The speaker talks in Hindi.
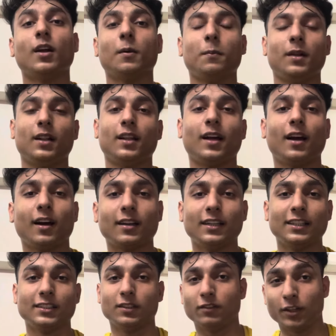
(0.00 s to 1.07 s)
मिलते हैं अगली
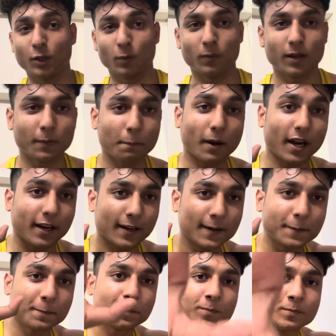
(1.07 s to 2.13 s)
किसी वीडियो में बाय